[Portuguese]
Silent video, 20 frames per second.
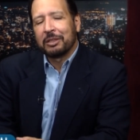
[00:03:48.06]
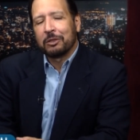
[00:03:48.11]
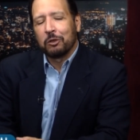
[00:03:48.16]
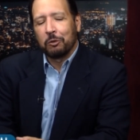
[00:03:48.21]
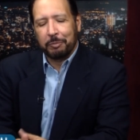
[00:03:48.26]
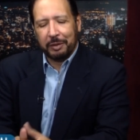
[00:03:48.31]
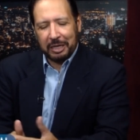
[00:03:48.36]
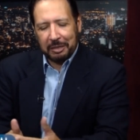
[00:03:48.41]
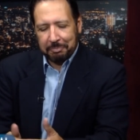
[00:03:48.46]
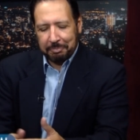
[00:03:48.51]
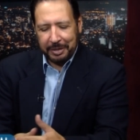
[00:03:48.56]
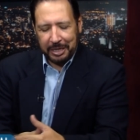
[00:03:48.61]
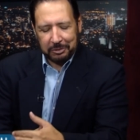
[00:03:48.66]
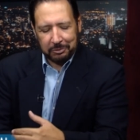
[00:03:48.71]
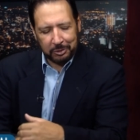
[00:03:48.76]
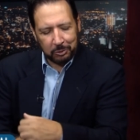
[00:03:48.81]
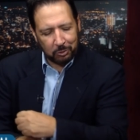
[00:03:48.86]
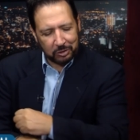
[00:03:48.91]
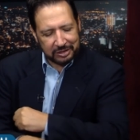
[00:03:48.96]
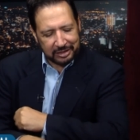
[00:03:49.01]
no
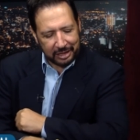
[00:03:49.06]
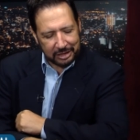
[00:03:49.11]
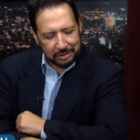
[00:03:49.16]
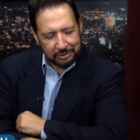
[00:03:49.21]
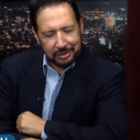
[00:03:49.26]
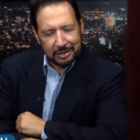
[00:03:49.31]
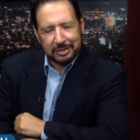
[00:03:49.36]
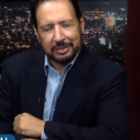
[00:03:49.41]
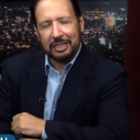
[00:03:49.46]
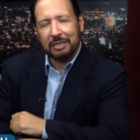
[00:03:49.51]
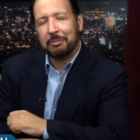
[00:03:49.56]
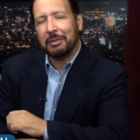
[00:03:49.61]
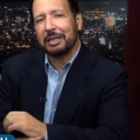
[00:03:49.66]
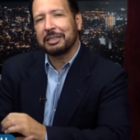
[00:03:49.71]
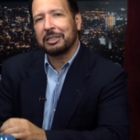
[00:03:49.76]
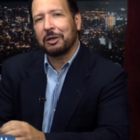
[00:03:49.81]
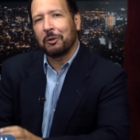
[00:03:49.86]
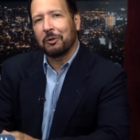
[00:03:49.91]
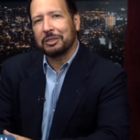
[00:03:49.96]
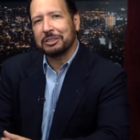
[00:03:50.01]
parapeito, encostadinho assim na
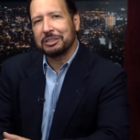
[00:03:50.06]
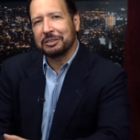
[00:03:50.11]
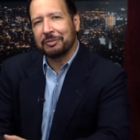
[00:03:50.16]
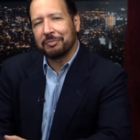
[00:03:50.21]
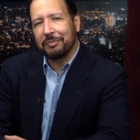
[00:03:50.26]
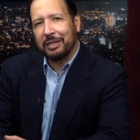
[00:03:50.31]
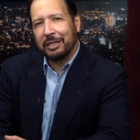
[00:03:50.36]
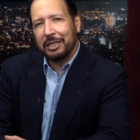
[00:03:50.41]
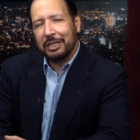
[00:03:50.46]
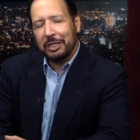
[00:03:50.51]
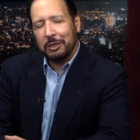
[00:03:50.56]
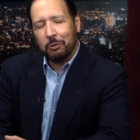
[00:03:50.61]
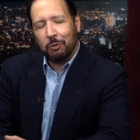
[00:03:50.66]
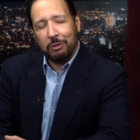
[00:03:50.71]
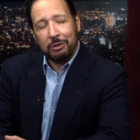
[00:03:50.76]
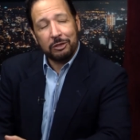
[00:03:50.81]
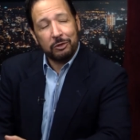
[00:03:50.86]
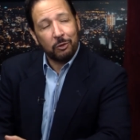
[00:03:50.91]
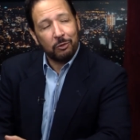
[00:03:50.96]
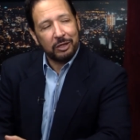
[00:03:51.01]
Marta Rocha. E
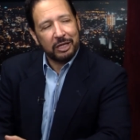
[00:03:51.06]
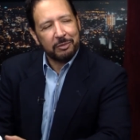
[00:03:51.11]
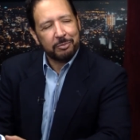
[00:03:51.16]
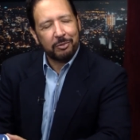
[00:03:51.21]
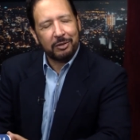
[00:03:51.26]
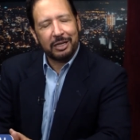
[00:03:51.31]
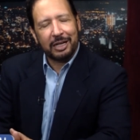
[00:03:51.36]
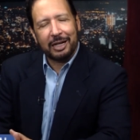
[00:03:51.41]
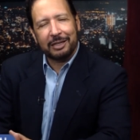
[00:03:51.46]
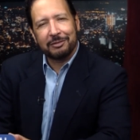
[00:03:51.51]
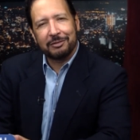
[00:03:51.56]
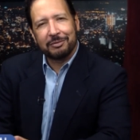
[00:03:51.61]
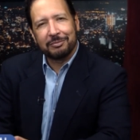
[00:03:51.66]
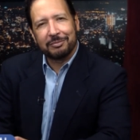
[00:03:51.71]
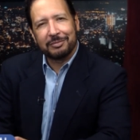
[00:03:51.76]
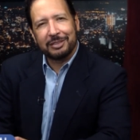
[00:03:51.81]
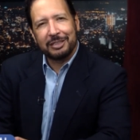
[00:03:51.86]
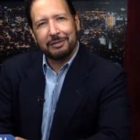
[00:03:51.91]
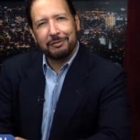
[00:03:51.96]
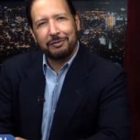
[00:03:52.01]
quando eu olhei para o lado
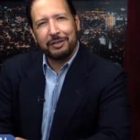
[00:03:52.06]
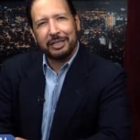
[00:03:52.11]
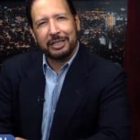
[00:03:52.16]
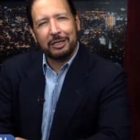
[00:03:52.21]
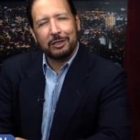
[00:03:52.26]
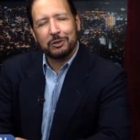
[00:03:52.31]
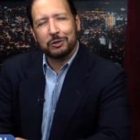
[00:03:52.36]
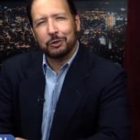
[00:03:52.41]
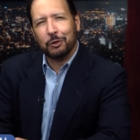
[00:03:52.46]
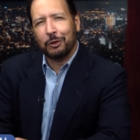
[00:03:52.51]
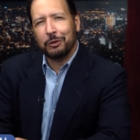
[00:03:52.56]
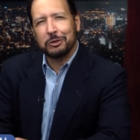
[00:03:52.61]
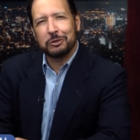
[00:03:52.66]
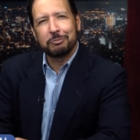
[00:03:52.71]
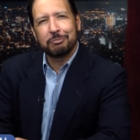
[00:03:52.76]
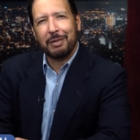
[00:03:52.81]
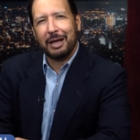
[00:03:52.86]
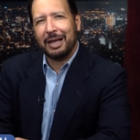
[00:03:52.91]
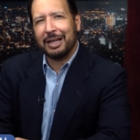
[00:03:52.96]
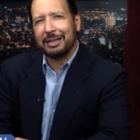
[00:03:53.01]
e vi aqueles olhos
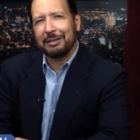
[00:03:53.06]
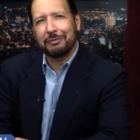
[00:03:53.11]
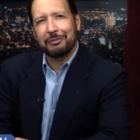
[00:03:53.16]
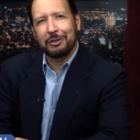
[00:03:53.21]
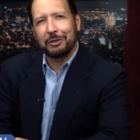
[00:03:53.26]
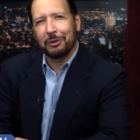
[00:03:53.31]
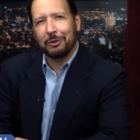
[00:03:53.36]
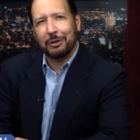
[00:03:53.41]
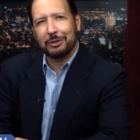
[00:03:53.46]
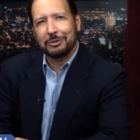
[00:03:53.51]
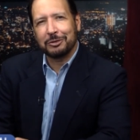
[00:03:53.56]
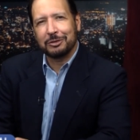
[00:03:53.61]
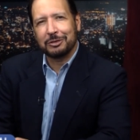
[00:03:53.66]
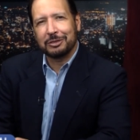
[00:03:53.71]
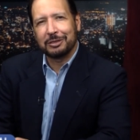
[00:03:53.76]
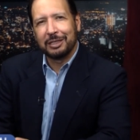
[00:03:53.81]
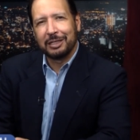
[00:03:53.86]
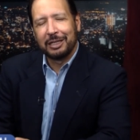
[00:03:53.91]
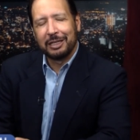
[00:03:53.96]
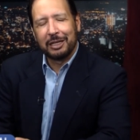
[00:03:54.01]

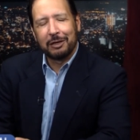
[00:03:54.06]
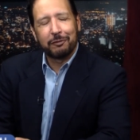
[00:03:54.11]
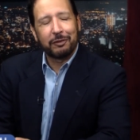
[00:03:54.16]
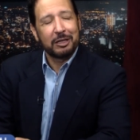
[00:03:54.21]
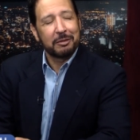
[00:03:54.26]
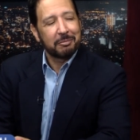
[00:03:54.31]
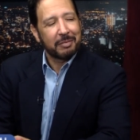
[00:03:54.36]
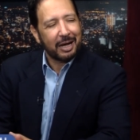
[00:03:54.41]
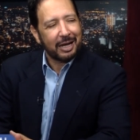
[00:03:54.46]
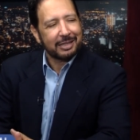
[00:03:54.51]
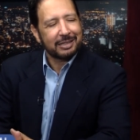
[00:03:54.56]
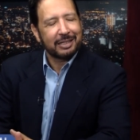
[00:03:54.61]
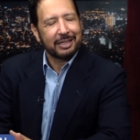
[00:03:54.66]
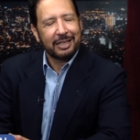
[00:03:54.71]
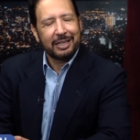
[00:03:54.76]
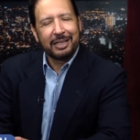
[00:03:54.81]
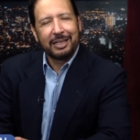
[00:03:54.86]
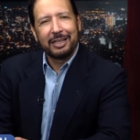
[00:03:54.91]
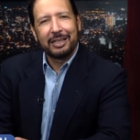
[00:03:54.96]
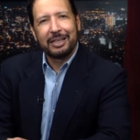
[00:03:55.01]
maravilhosos, eu falei, Marta,
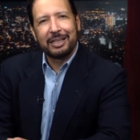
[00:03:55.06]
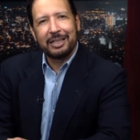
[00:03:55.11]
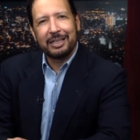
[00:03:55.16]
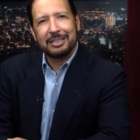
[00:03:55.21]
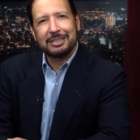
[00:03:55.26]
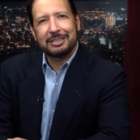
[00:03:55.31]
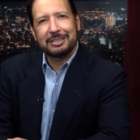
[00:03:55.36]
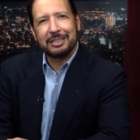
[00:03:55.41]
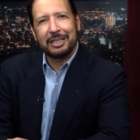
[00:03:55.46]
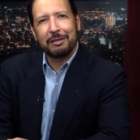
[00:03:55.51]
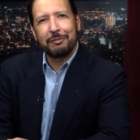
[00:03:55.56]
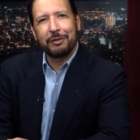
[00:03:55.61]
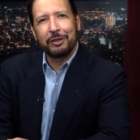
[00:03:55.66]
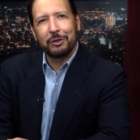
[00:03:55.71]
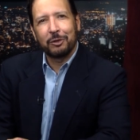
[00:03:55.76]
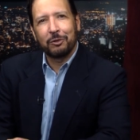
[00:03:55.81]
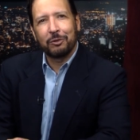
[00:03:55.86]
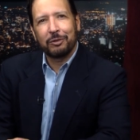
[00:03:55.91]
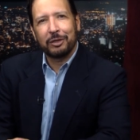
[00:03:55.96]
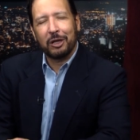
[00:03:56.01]
esse
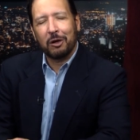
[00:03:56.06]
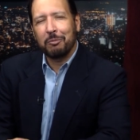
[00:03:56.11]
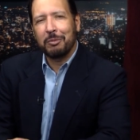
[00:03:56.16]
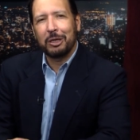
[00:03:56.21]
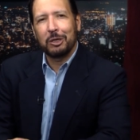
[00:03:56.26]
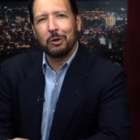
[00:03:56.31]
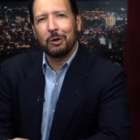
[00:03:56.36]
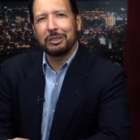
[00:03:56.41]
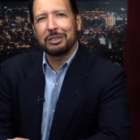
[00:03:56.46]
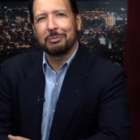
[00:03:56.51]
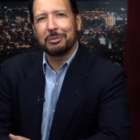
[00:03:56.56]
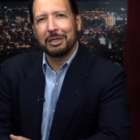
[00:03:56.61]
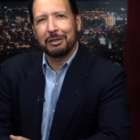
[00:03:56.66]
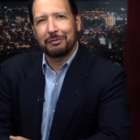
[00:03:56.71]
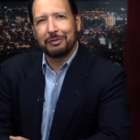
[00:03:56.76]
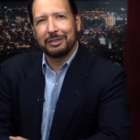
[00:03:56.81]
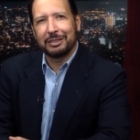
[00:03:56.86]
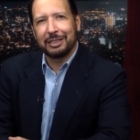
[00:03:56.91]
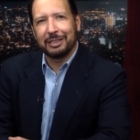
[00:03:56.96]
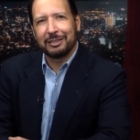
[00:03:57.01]
Réveillon é o melhor da minha
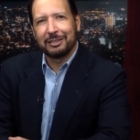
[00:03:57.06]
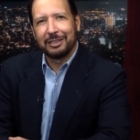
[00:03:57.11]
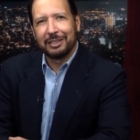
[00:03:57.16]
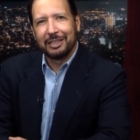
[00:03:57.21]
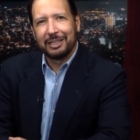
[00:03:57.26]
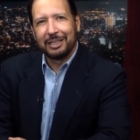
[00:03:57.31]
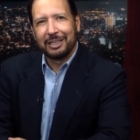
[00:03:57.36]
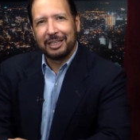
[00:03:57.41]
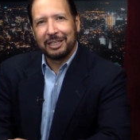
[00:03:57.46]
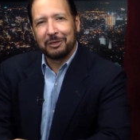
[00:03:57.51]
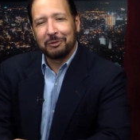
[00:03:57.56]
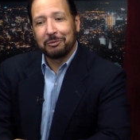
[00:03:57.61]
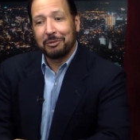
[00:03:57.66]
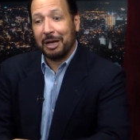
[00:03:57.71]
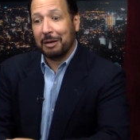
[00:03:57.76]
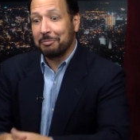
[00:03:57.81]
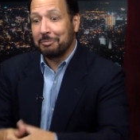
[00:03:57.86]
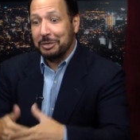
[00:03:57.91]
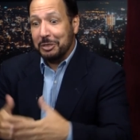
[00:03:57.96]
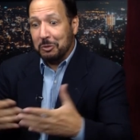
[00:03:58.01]
vida eu
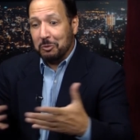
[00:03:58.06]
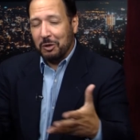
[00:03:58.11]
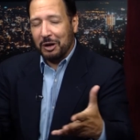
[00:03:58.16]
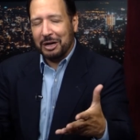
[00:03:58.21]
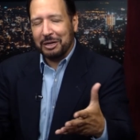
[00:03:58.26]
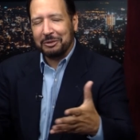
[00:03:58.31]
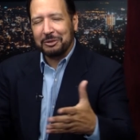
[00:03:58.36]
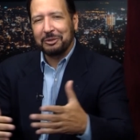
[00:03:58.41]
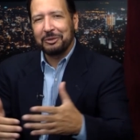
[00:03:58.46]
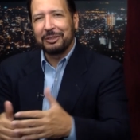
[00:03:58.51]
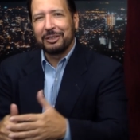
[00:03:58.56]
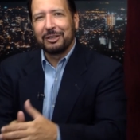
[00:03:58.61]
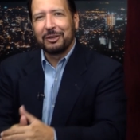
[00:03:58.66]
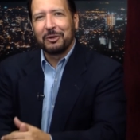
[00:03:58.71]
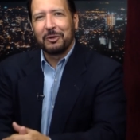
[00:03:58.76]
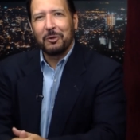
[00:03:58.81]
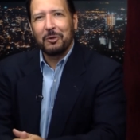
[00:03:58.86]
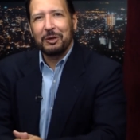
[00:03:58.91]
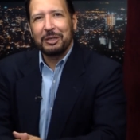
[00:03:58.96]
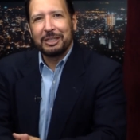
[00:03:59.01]
abri o ano
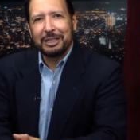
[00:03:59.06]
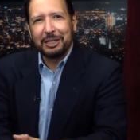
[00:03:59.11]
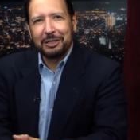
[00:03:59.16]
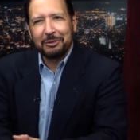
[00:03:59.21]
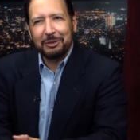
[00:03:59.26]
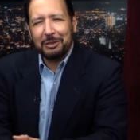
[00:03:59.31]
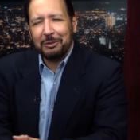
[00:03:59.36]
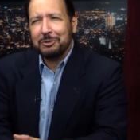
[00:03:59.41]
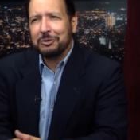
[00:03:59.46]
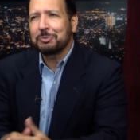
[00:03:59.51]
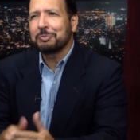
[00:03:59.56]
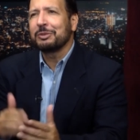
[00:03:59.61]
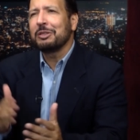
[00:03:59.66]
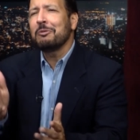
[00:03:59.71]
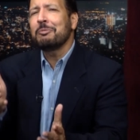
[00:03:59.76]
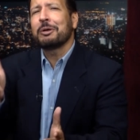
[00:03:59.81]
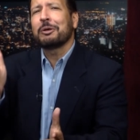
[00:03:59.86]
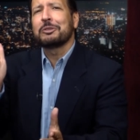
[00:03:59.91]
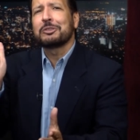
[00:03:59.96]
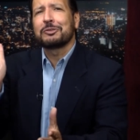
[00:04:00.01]
olhando, não,
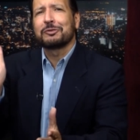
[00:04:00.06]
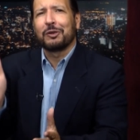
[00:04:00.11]
não para os